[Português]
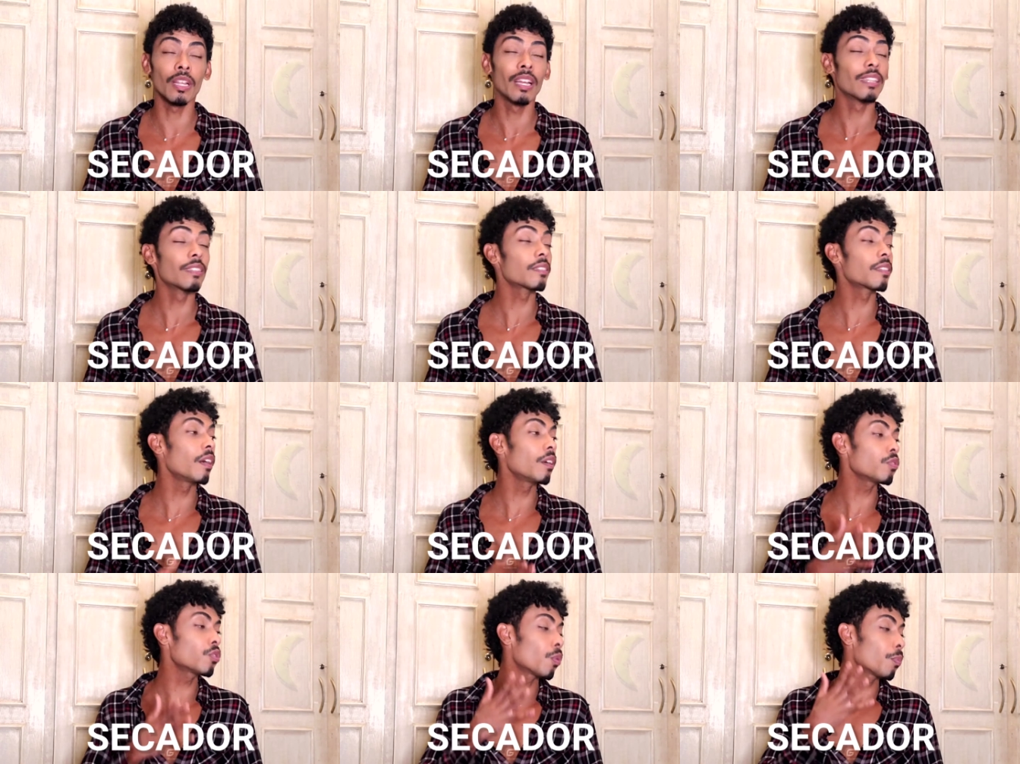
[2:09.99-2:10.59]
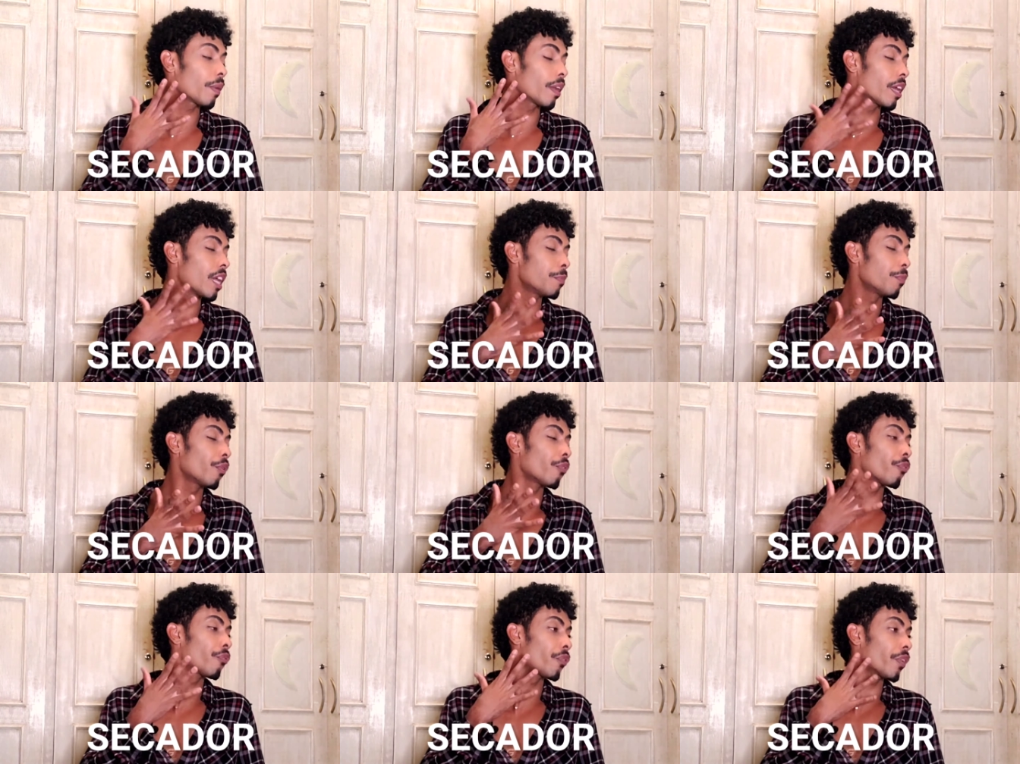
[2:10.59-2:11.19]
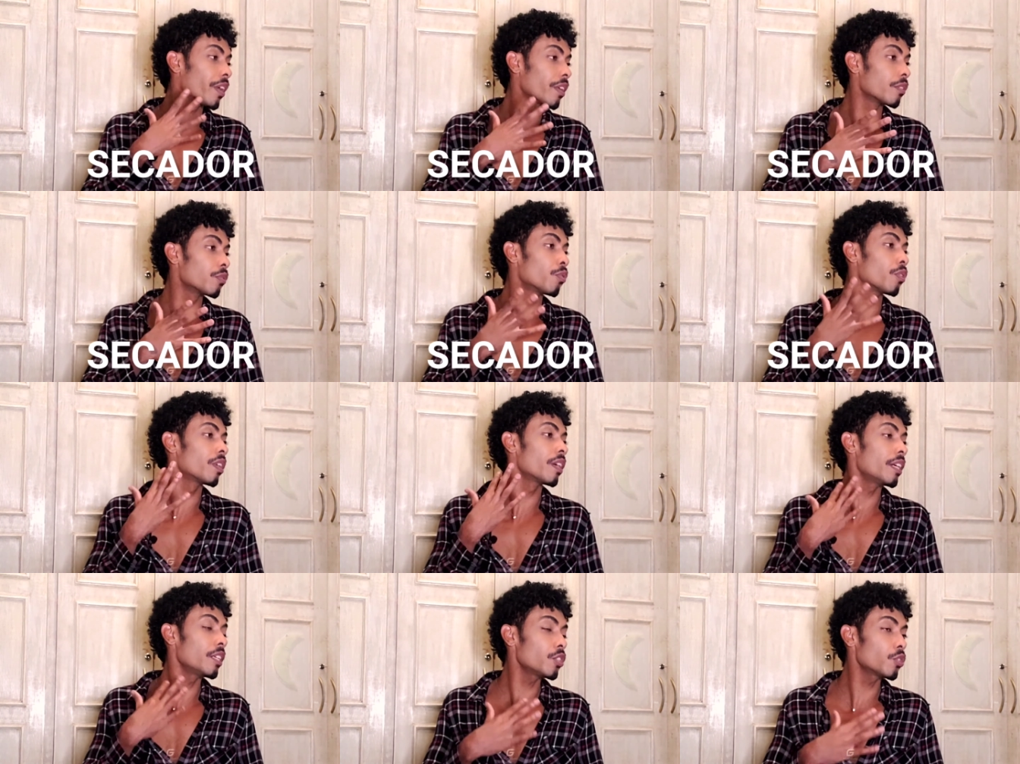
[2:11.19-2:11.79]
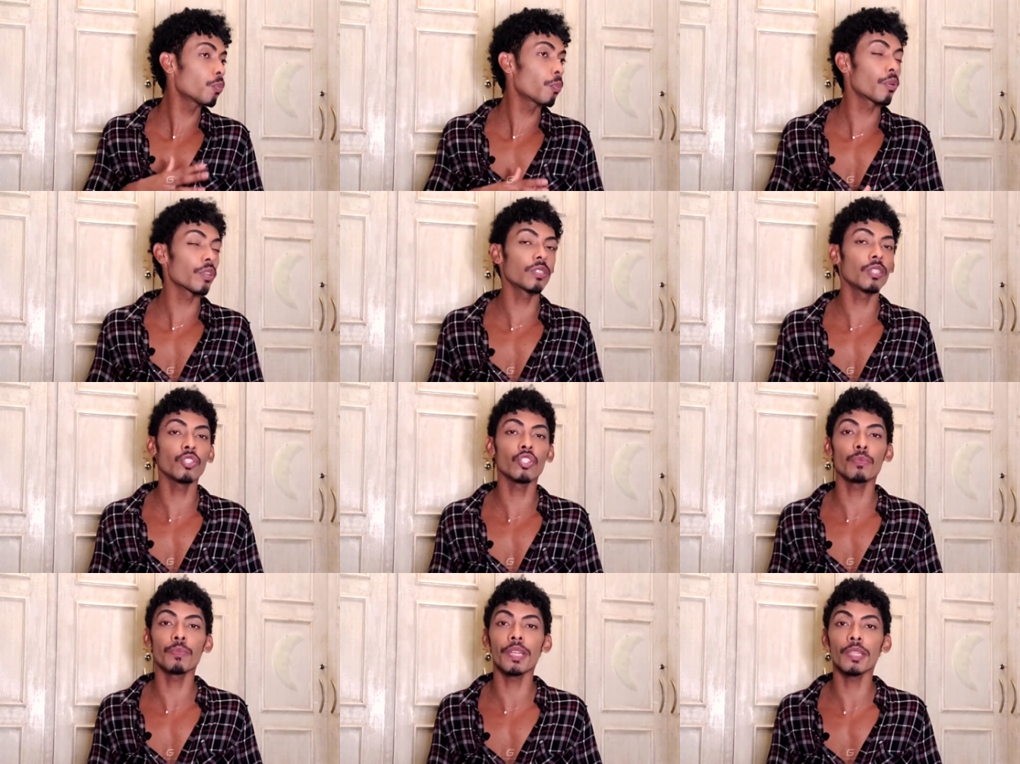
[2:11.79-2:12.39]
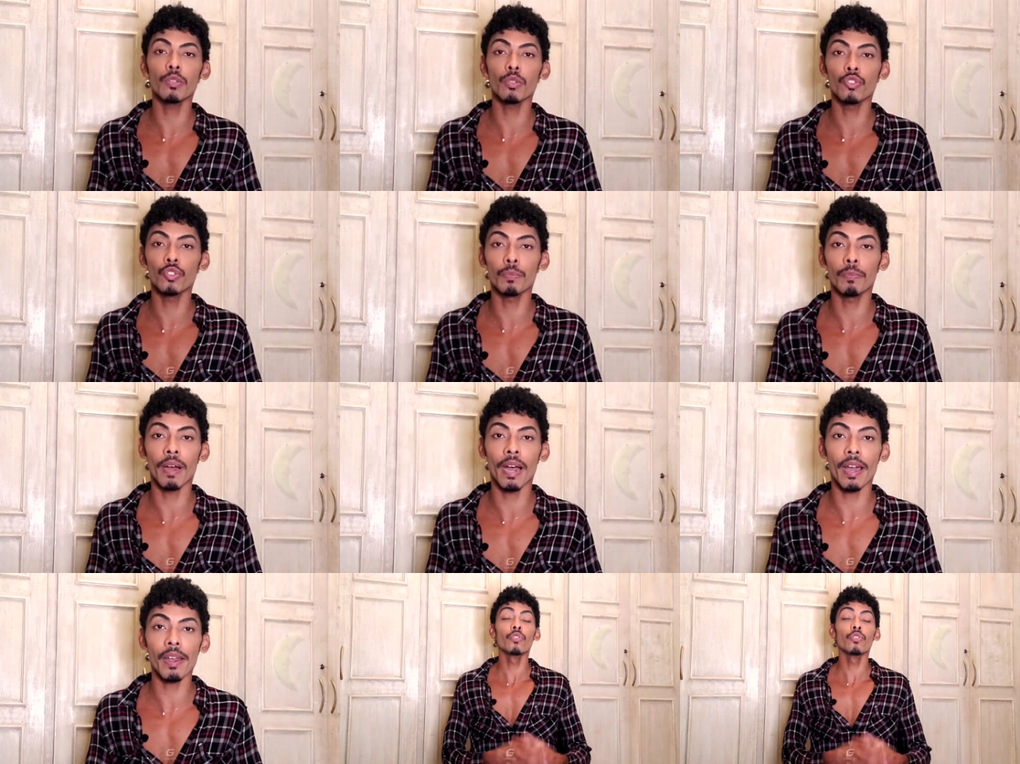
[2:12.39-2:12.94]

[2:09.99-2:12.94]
tanto para remover durante o procedimento de barba.